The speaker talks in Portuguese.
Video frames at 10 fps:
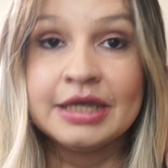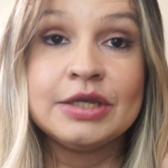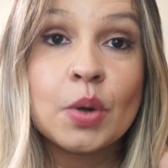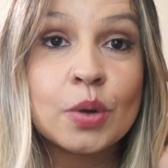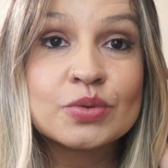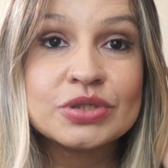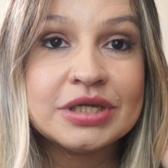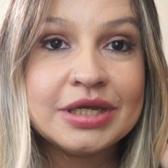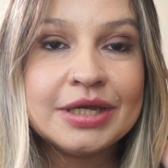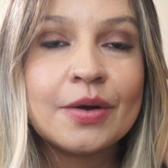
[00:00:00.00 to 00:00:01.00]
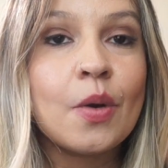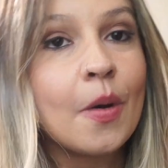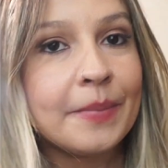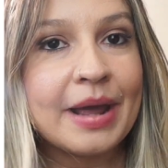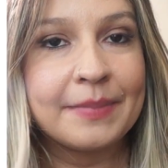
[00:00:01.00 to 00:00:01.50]
e eu consegui
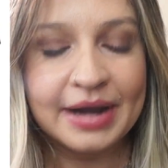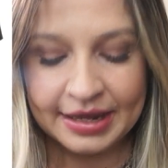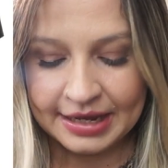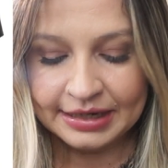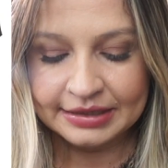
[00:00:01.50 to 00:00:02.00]
comprar pra ele,